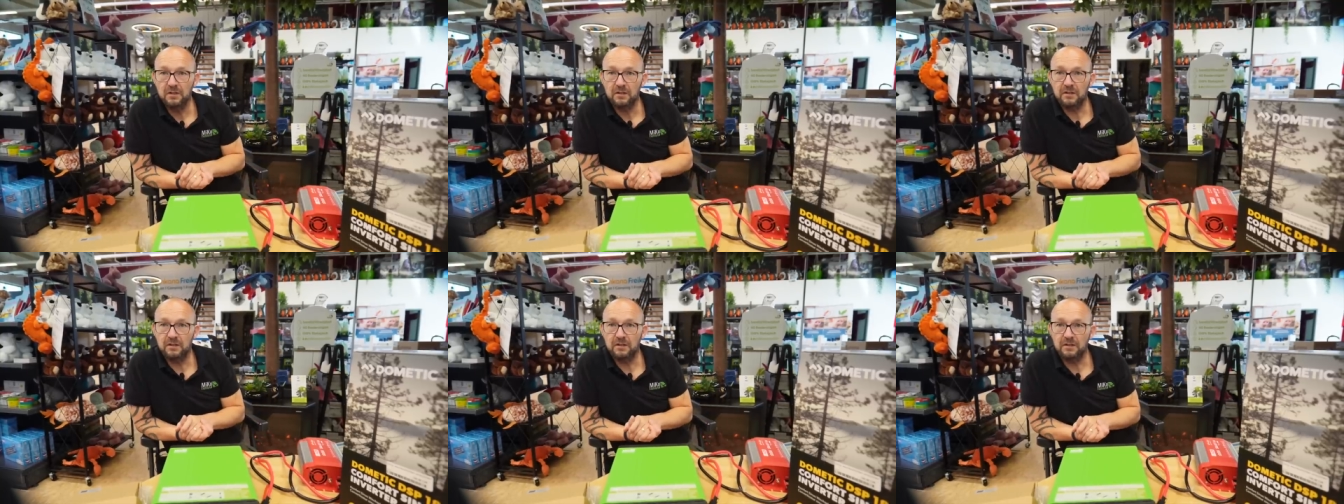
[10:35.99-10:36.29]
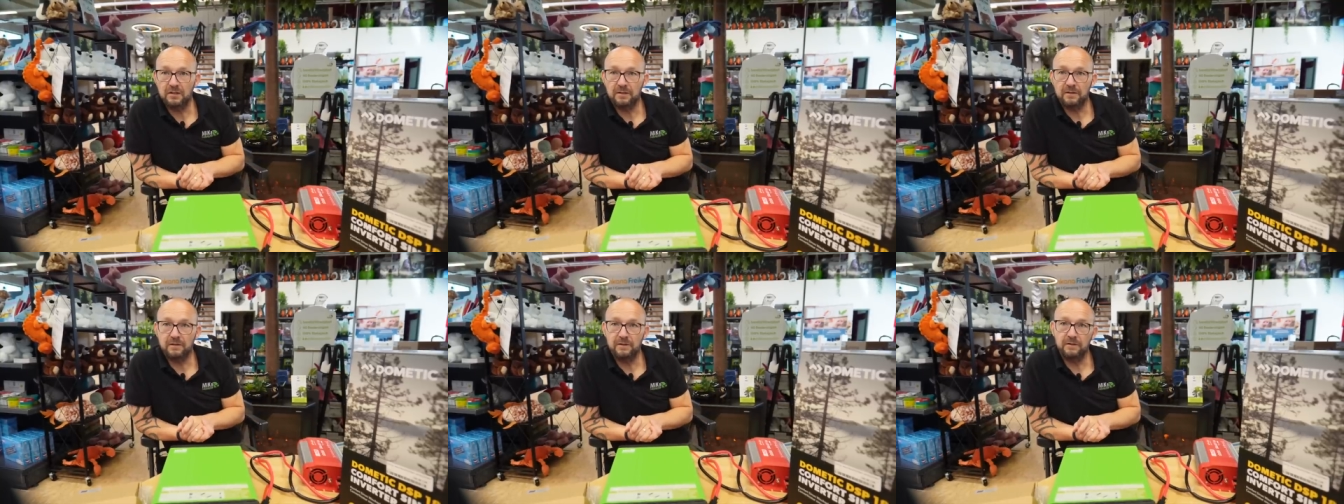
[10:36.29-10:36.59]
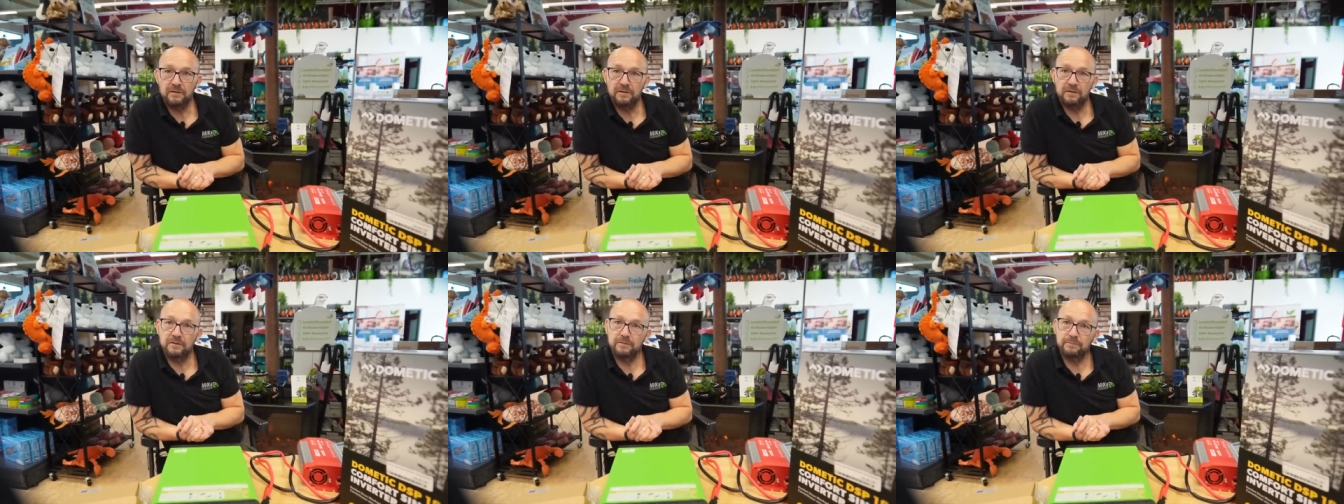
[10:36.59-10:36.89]
äh,
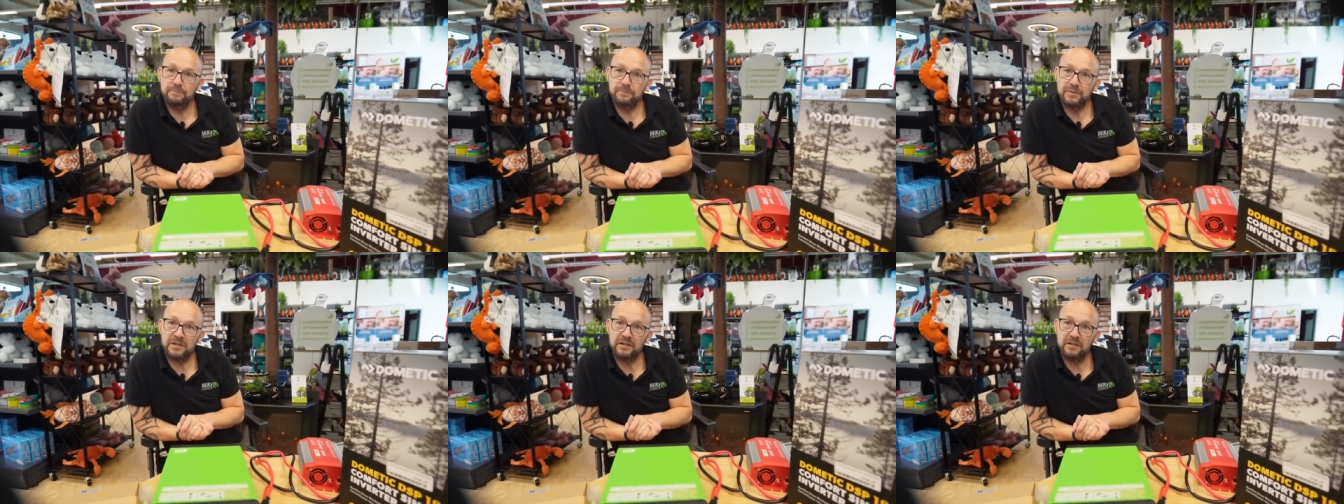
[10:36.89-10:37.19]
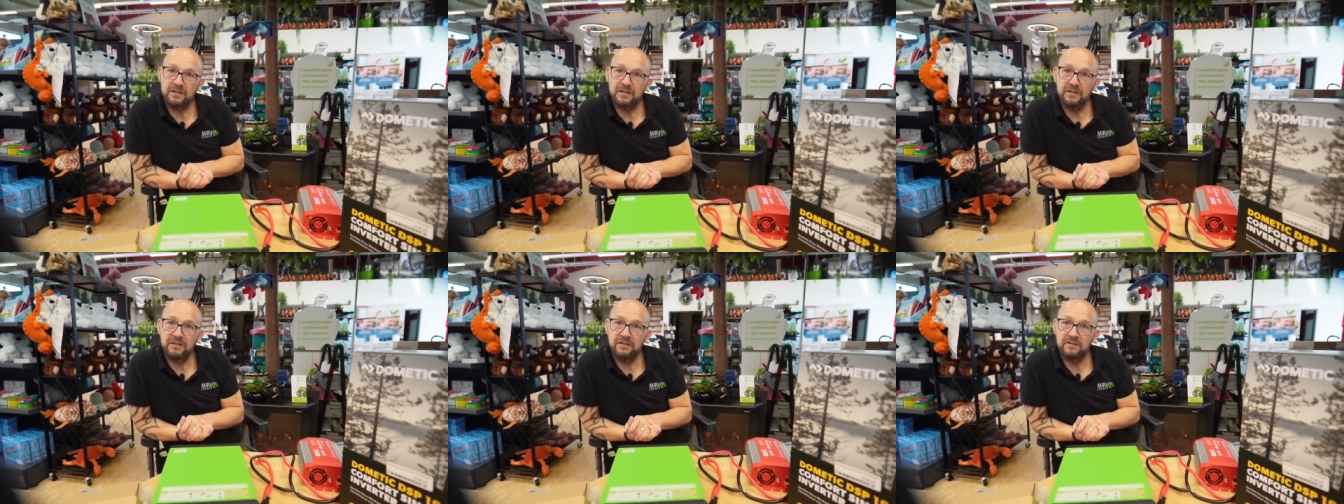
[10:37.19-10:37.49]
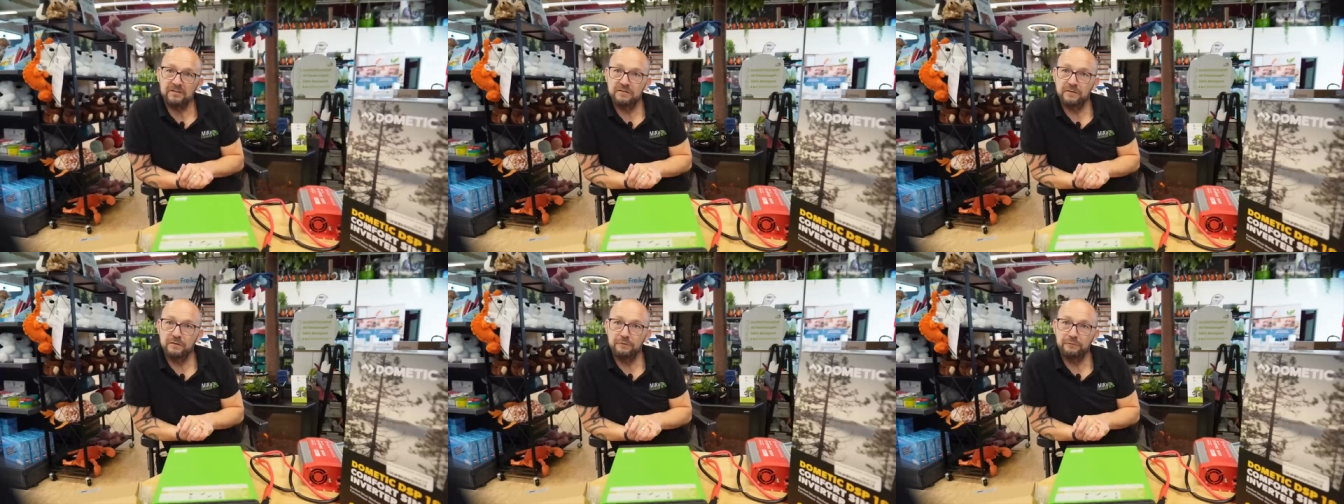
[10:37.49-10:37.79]
Batterien,
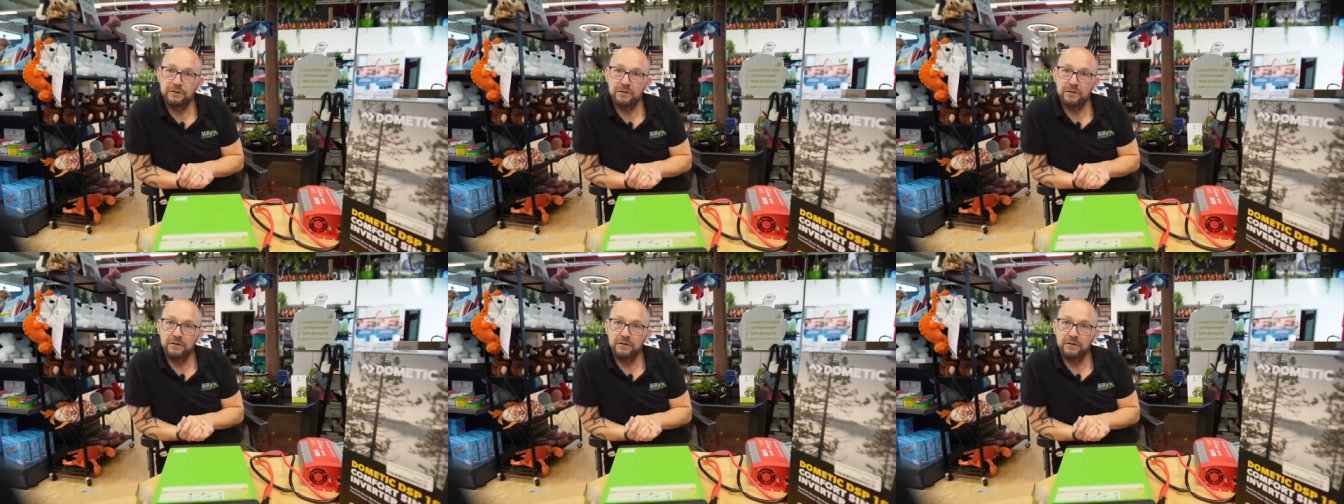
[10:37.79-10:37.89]
das sind